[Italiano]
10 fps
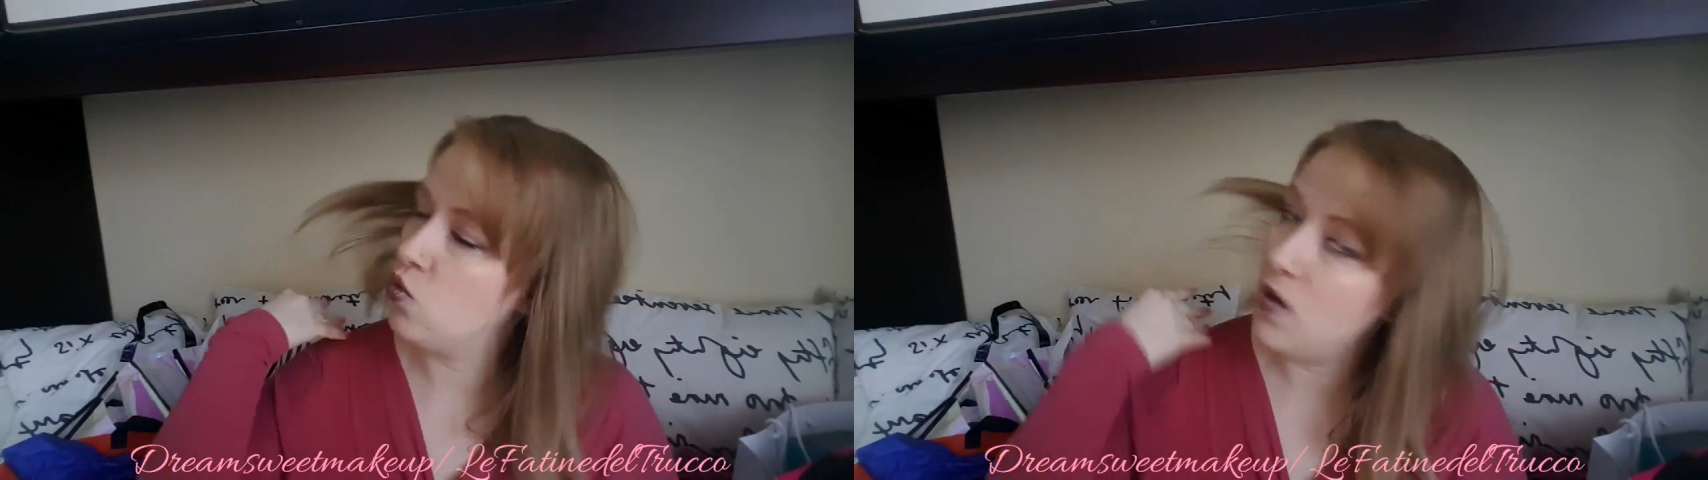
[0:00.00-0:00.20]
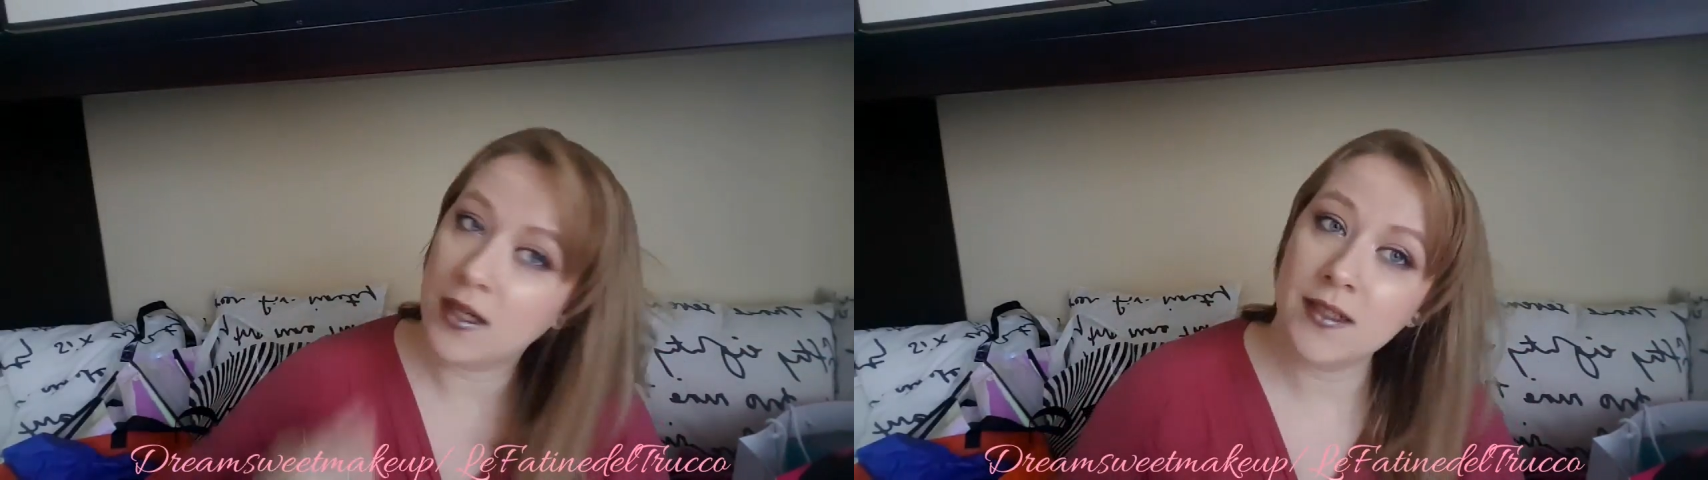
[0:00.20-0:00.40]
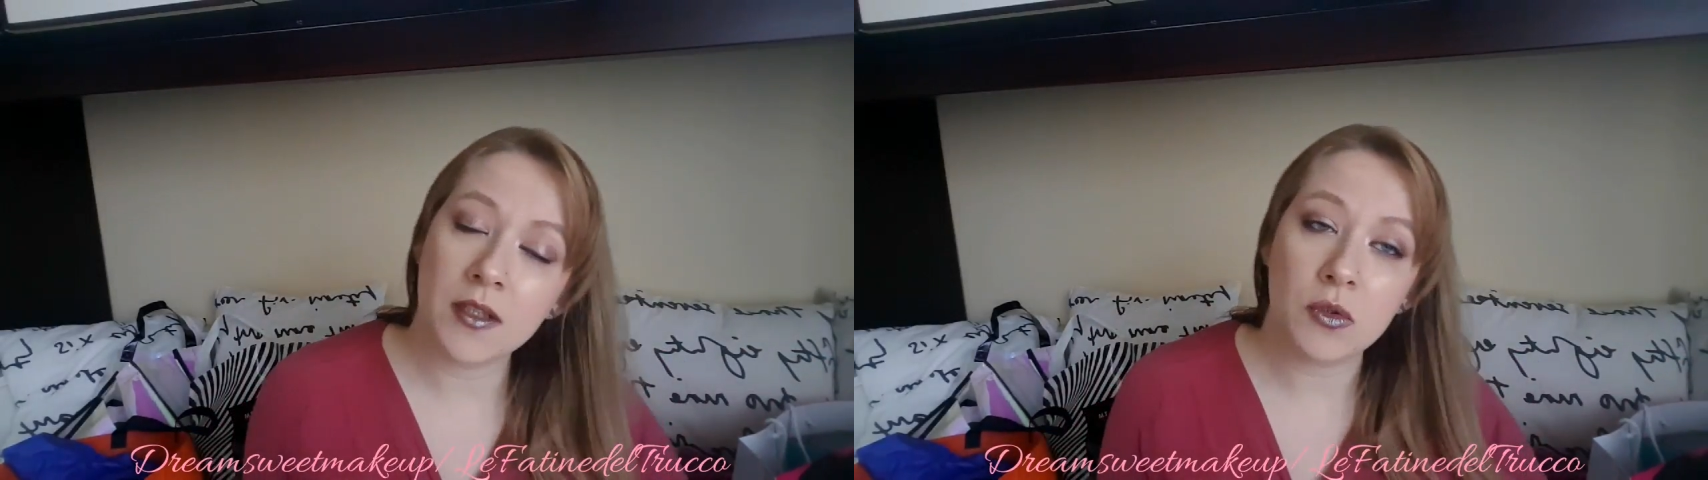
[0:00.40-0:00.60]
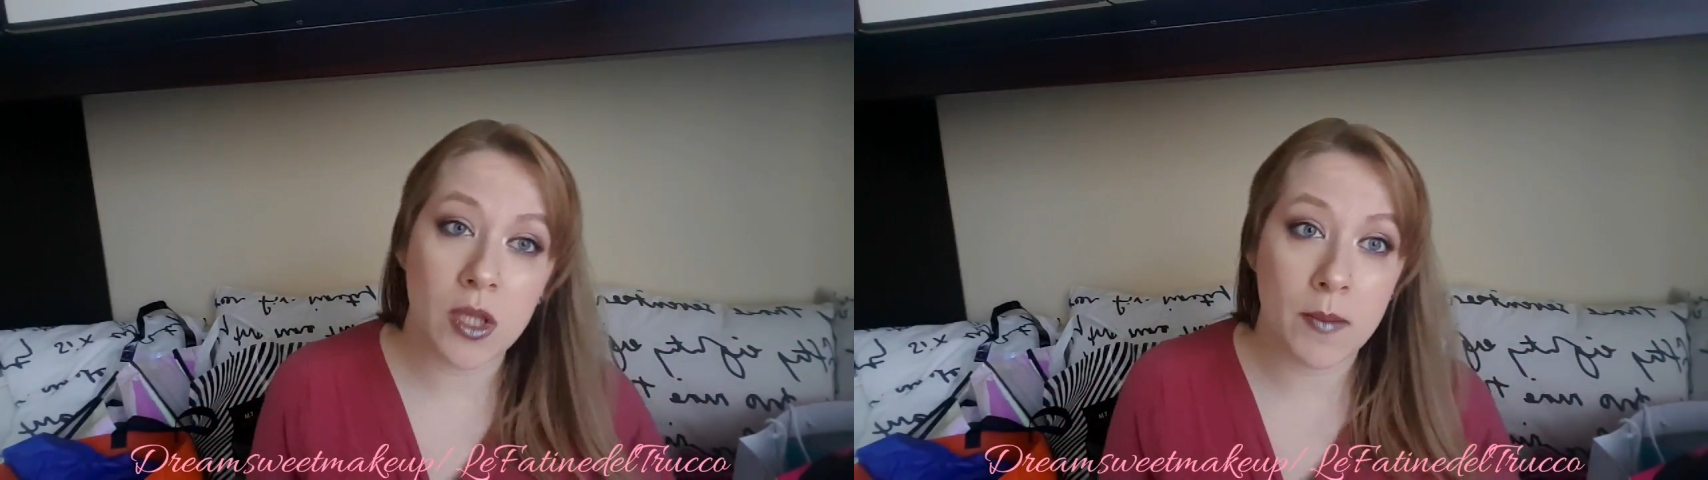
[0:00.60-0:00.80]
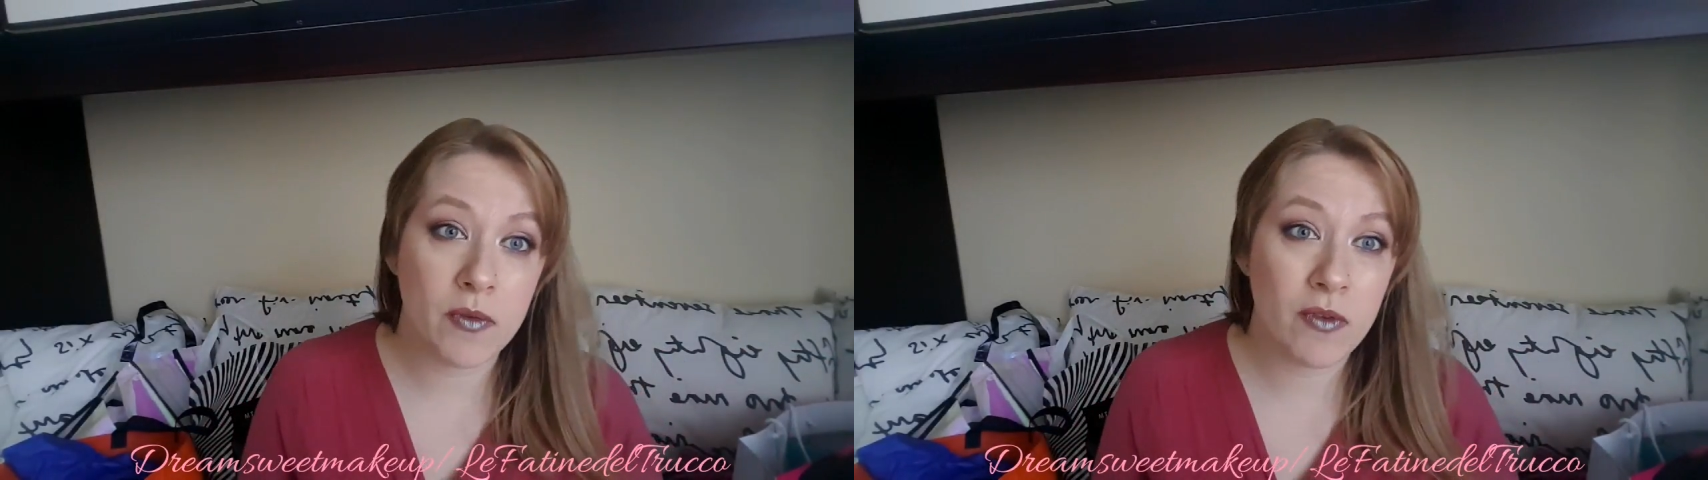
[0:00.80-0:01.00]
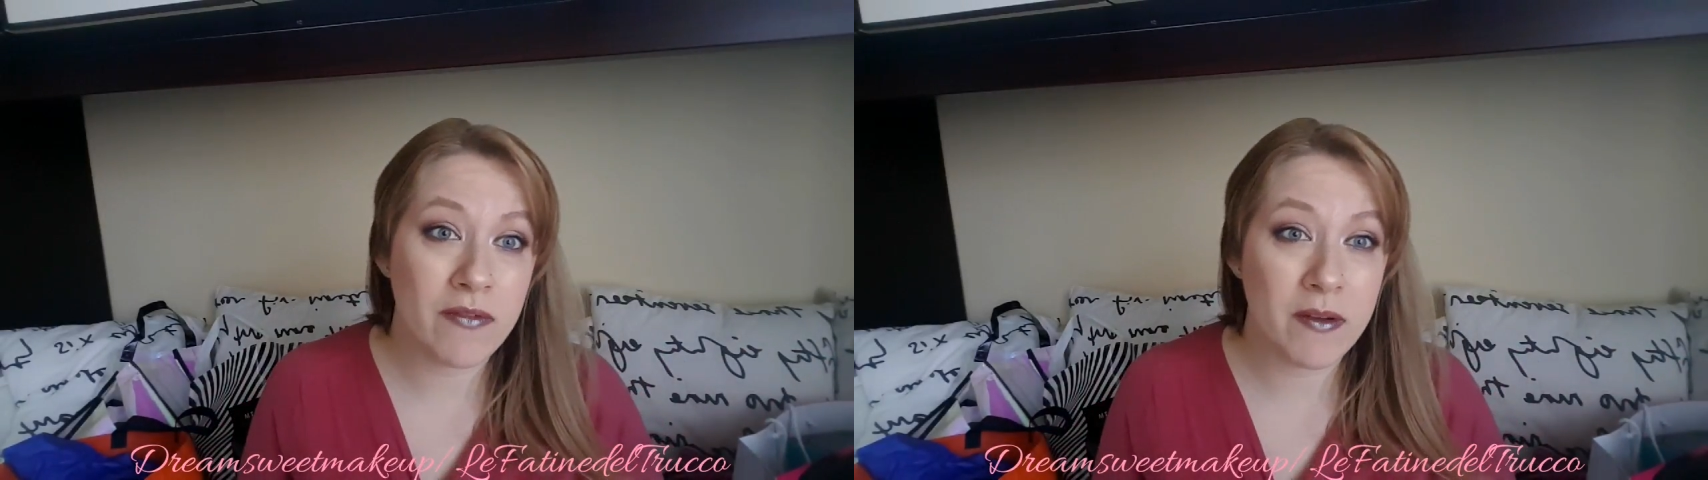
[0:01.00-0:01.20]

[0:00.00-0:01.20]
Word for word: Mulak tanto tempo